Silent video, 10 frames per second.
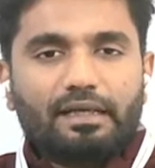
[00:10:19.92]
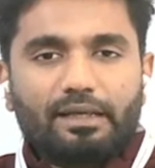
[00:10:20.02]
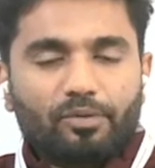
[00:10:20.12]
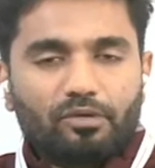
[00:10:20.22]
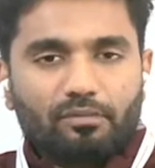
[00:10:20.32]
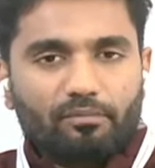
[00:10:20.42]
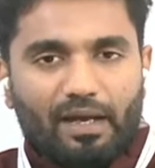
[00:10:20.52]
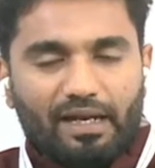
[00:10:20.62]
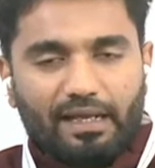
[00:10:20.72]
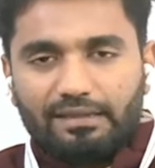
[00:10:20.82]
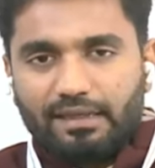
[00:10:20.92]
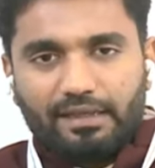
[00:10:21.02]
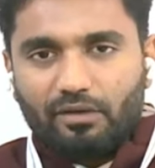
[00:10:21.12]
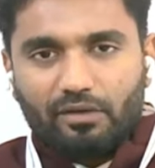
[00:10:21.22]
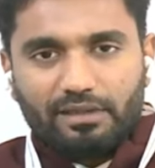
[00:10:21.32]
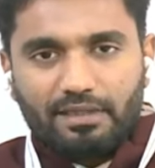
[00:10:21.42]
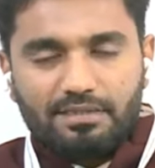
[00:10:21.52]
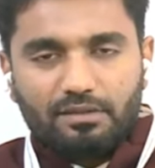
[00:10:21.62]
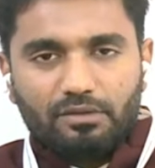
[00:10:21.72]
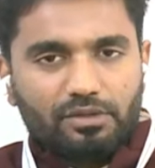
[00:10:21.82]
ఇప్పుడు మనకు అందరికీ కూడా
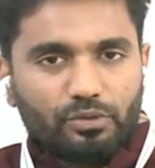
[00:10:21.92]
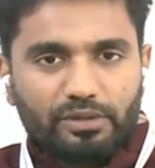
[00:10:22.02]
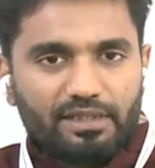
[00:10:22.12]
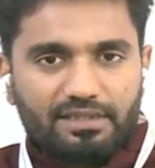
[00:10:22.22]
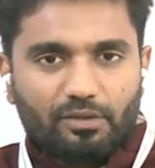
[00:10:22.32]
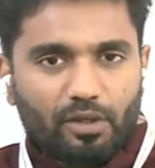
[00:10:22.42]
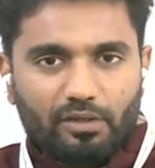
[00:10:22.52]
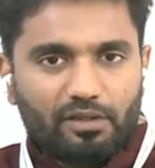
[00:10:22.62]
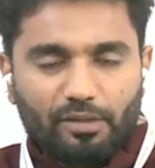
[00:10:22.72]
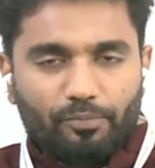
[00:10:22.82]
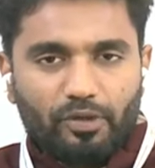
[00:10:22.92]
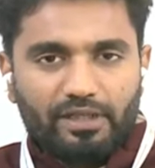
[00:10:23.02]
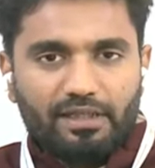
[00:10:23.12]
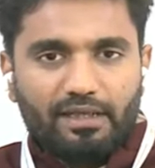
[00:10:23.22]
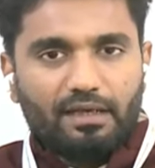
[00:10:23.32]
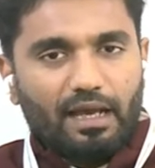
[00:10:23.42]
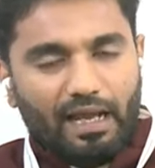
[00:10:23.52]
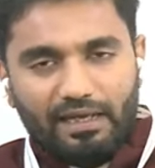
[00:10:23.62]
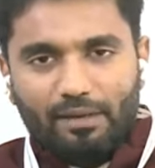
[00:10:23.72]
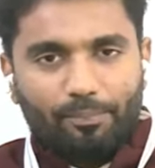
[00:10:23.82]
తెలుసు టూ ఇయర్స్ కరోనాతో పోయింది
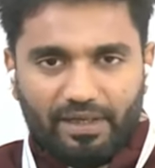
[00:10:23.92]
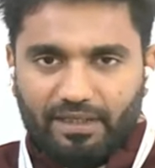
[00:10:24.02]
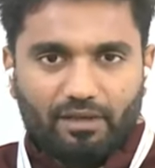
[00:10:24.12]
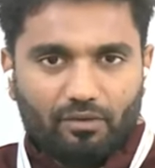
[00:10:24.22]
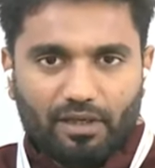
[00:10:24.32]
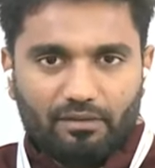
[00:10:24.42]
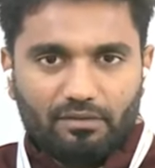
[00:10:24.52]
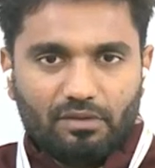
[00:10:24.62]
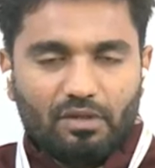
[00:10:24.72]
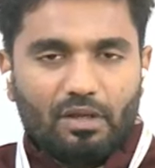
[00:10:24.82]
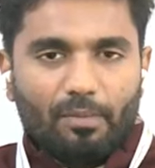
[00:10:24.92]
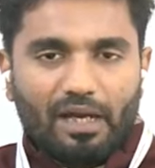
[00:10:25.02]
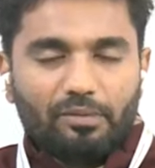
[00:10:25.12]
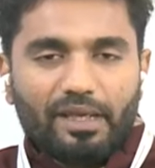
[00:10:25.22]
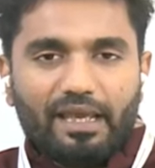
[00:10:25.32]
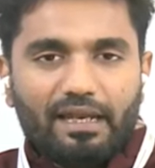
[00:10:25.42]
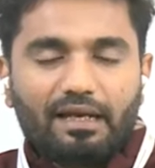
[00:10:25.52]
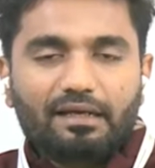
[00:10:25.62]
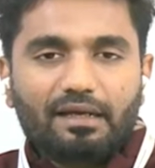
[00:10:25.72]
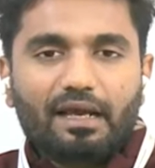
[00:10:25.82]
అయినప్పటికీ కూడా మనం ఏ
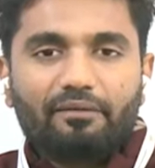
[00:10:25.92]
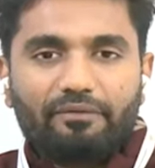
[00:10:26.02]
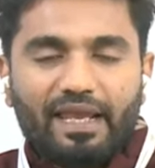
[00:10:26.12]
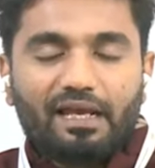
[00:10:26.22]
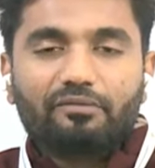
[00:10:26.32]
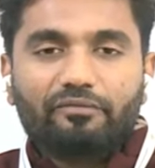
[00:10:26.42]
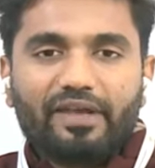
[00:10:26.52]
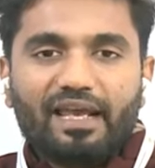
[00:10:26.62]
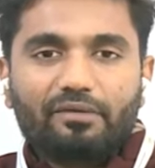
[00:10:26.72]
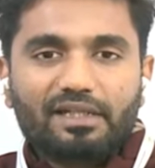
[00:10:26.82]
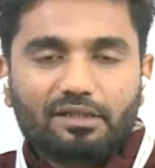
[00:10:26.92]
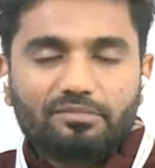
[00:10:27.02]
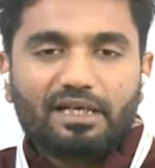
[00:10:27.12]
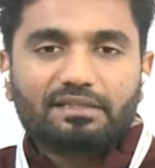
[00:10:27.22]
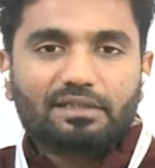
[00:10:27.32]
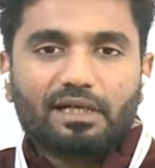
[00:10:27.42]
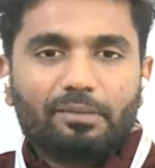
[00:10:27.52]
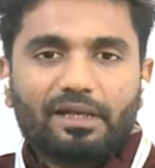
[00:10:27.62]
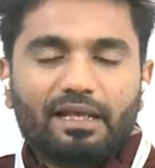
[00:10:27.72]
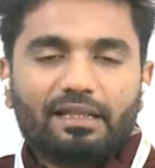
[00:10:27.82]
రకంగా వేగం వేగవంతం
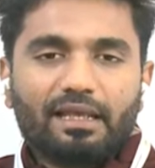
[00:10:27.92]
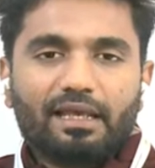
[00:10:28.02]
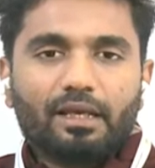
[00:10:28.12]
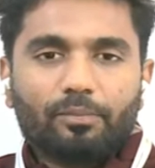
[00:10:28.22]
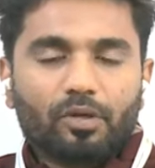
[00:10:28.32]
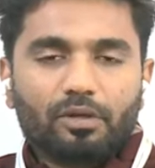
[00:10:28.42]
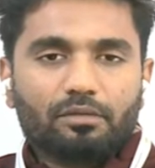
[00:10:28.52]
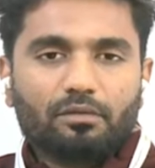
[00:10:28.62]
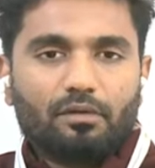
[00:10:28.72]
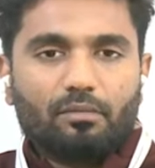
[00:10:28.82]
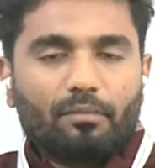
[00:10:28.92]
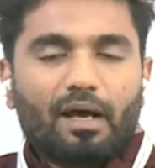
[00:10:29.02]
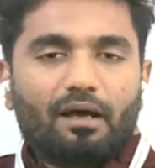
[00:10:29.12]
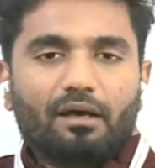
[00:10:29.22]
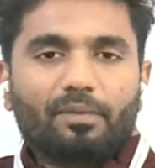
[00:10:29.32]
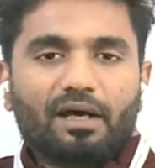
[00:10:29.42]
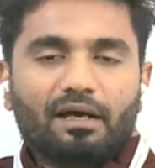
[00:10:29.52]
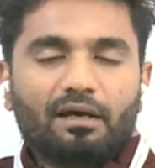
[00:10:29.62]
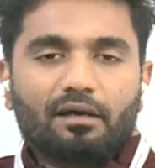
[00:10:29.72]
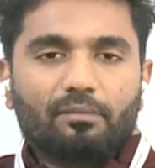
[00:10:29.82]
చేస్తున్నాం అనేది ఇప్పుడు మా మా
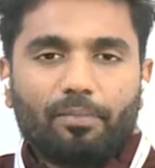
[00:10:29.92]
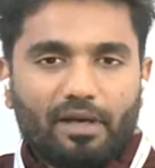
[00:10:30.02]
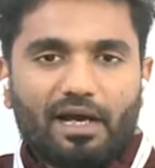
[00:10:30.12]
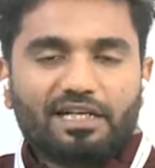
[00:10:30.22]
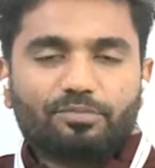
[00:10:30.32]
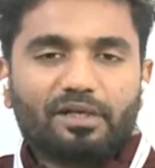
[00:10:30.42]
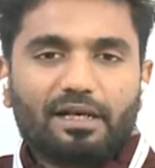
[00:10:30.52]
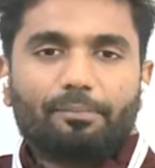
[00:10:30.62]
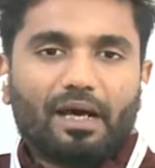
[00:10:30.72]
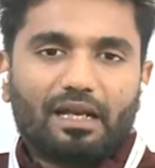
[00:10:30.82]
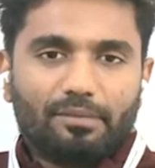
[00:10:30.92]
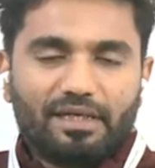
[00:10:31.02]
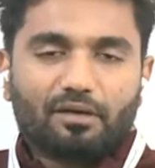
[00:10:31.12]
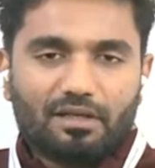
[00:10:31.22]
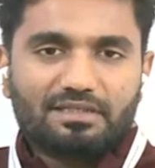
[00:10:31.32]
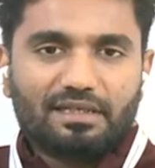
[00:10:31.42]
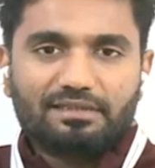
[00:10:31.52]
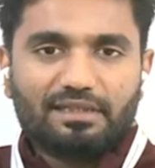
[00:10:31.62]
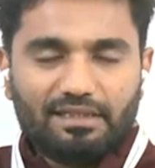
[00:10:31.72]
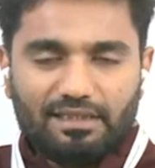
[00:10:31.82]
రాజమండ్రి పార్లమెంట్
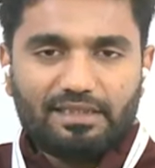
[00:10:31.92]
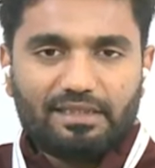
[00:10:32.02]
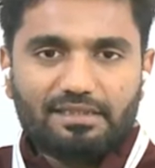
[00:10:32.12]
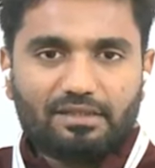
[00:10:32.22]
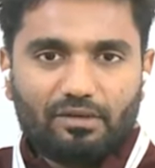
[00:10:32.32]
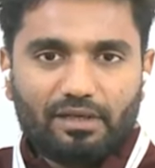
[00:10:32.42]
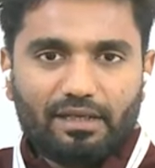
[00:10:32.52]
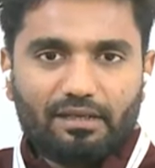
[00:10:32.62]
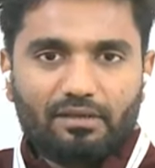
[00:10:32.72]
కాన్స్టిట్యున్సీని తీసుకోండి